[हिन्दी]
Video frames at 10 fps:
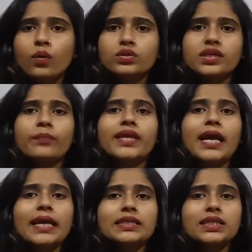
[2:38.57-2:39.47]
उसे हम क्या
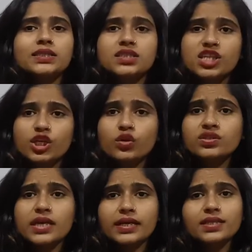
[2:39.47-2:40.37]
कहते हैं
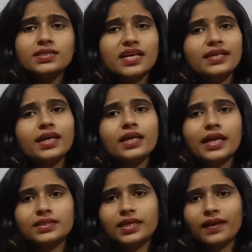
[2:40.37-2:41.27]
स्टीरियोजेनिक सेंटर
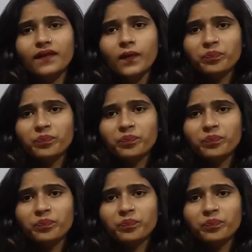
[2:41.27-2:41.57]
कहते हैं